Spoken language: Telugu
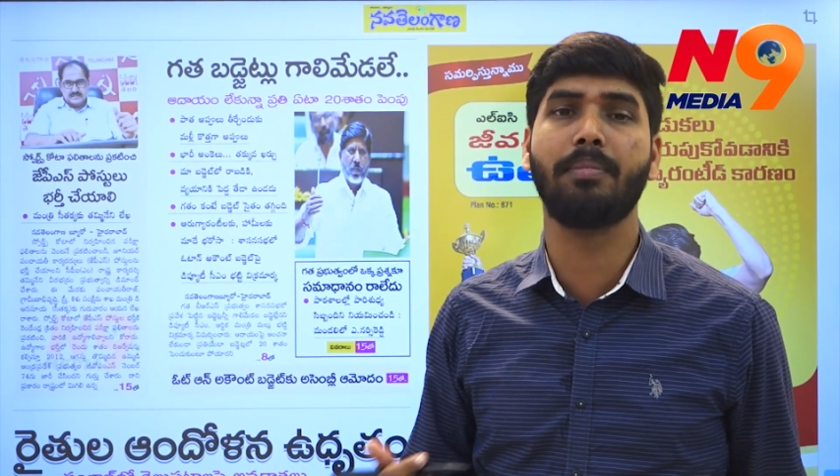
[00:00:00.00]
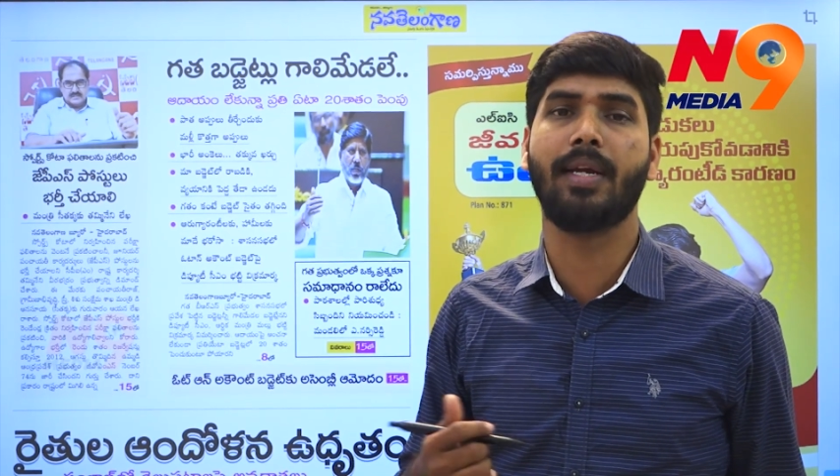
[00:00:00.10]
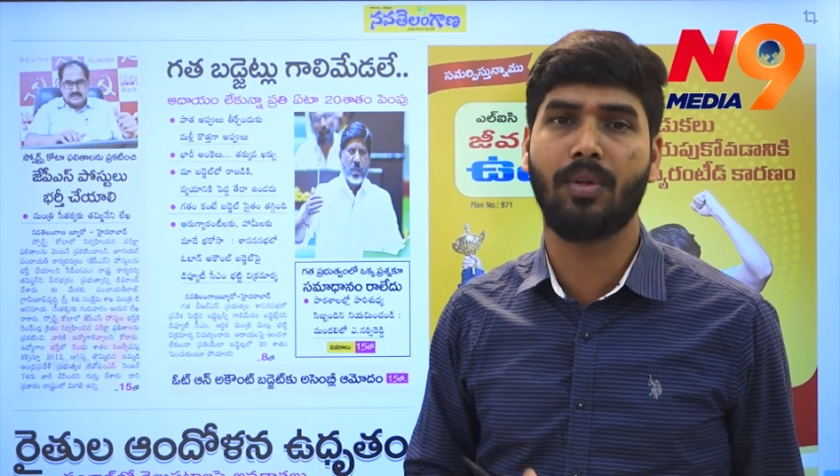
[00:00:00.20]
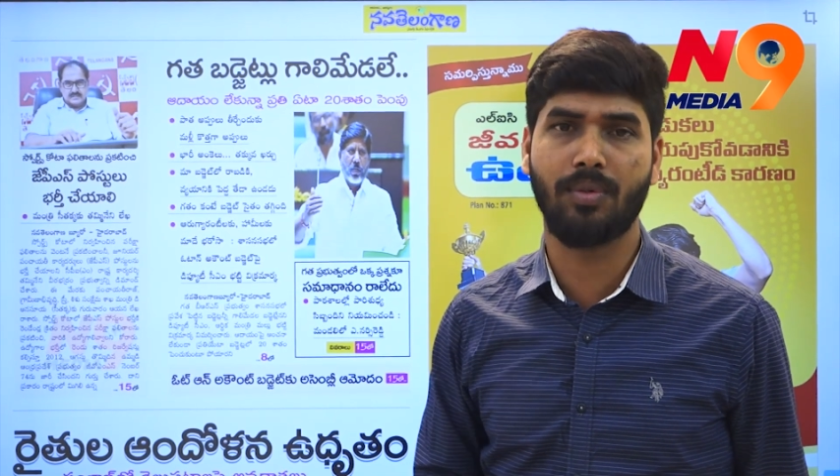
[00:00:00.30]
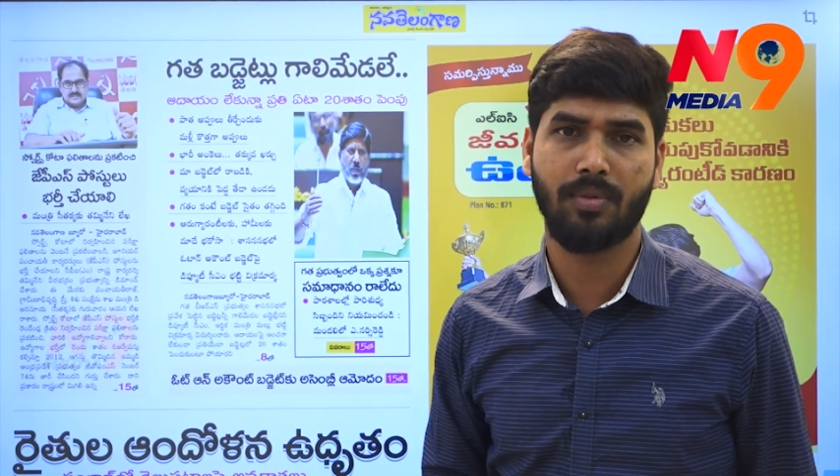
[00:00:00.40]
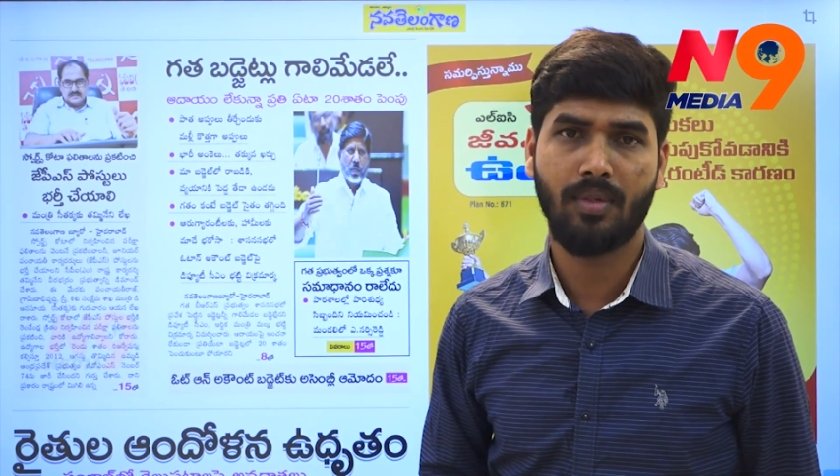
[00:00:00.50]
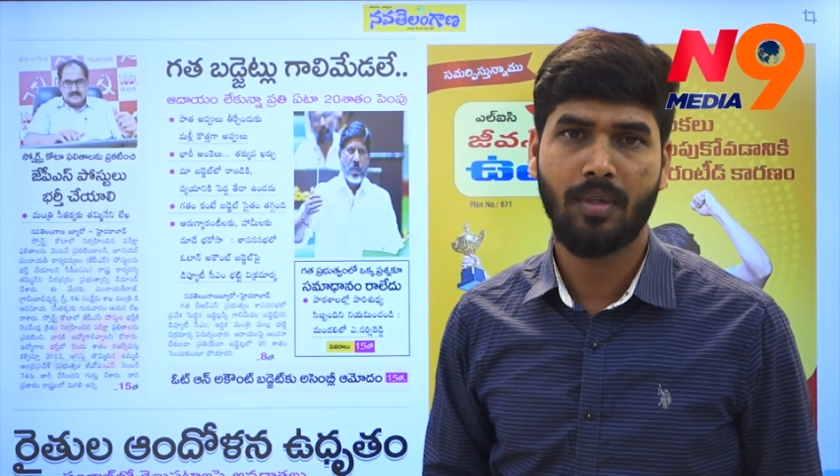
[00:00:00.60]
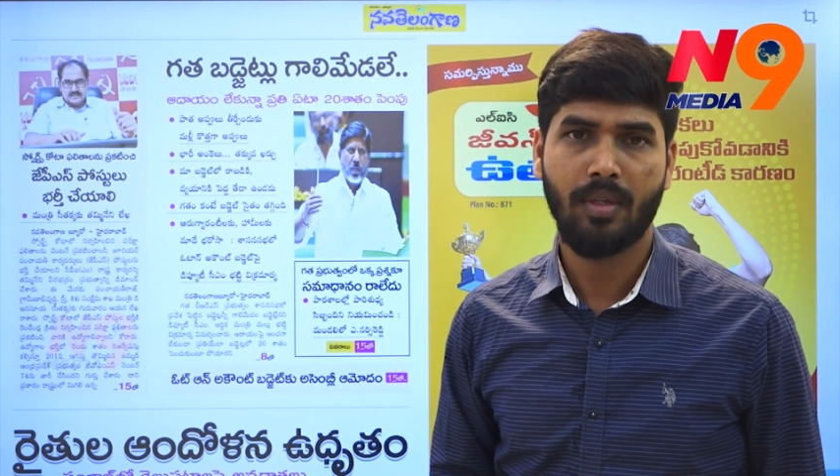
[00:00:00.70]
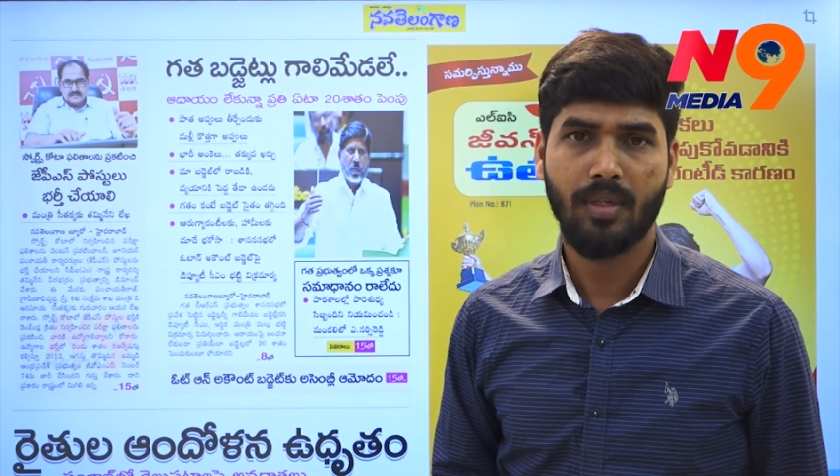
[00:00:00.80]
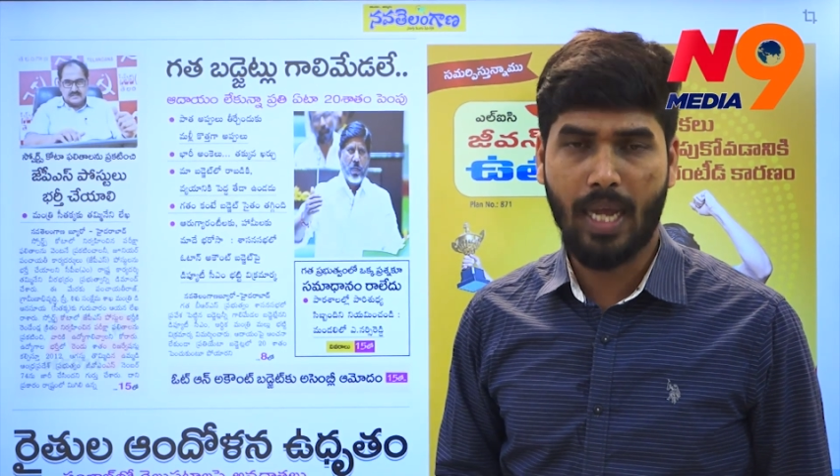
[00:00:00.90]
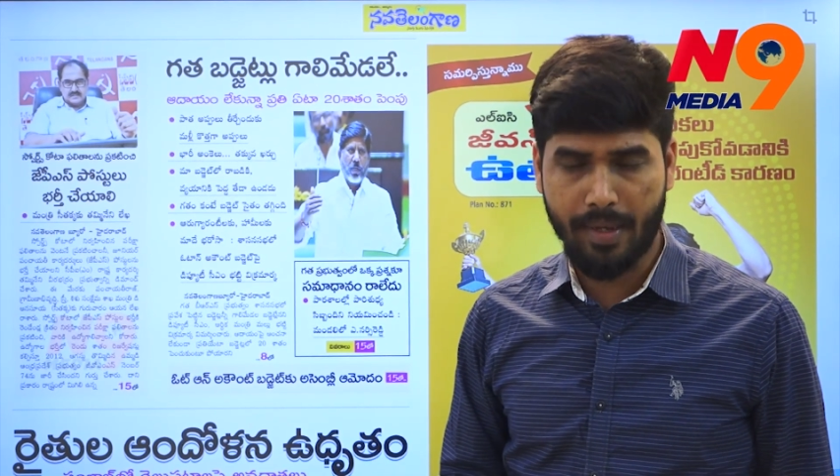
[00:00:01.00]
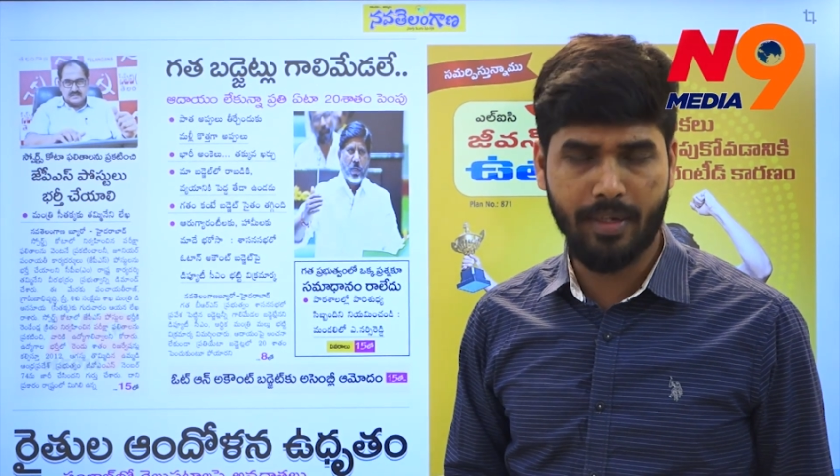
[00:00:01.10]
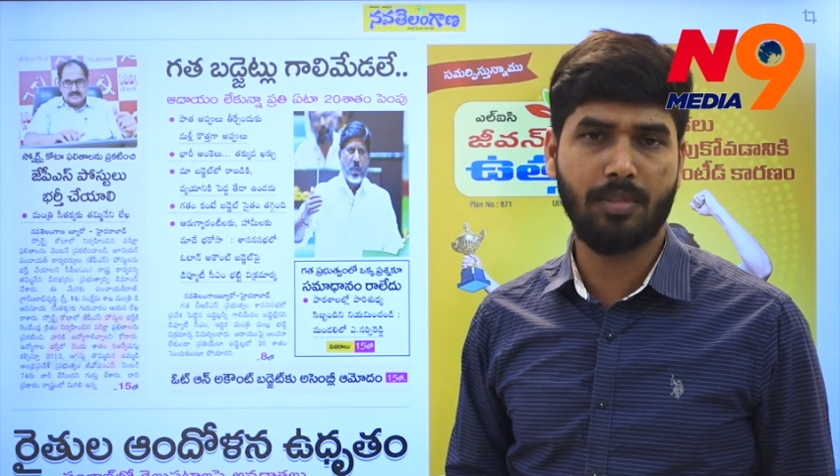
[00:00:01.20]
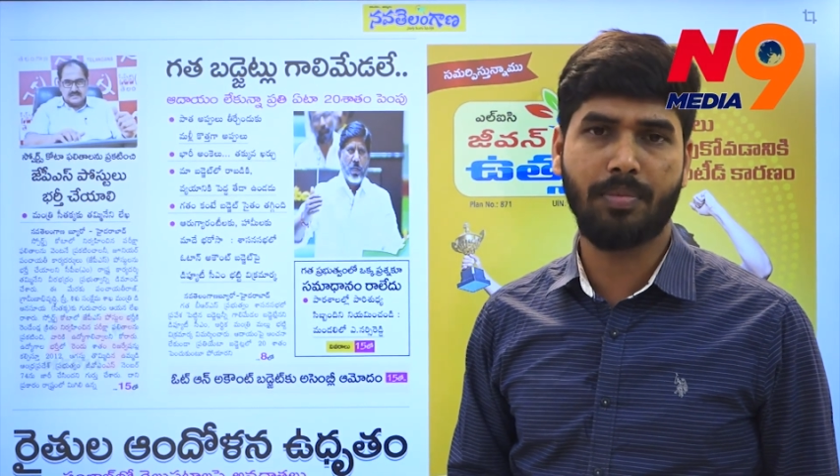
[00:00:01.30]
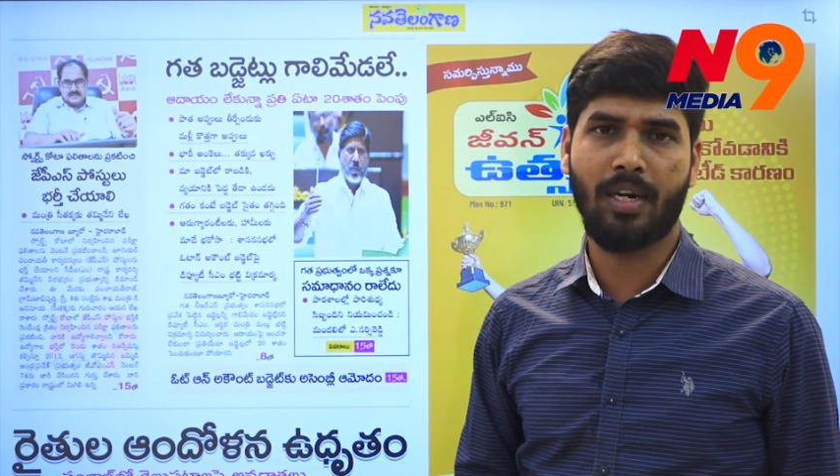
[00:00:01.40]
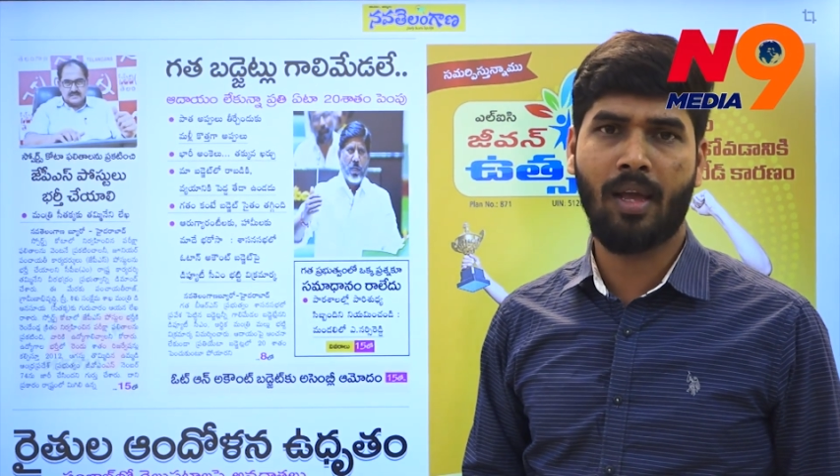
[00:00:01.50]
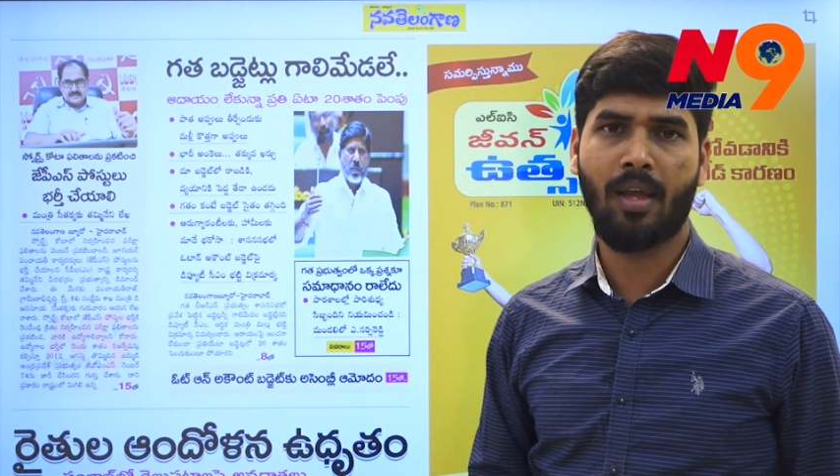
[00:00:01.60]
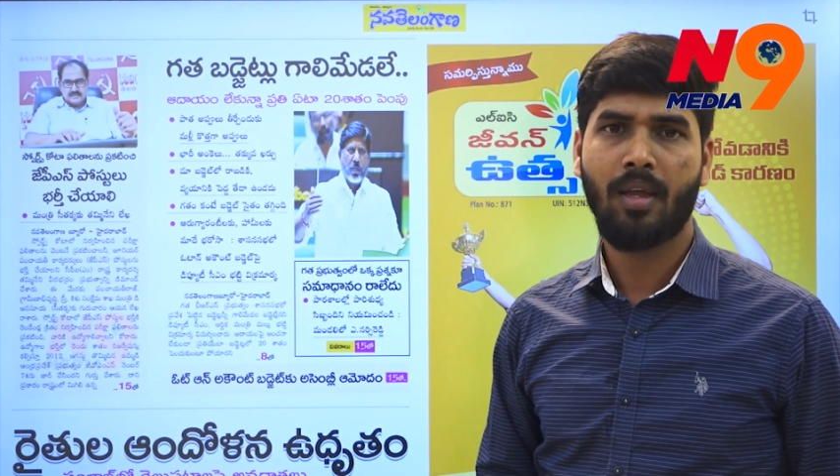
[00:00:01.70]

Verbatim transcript: మేడలు కాంగ్రెస్ మెడల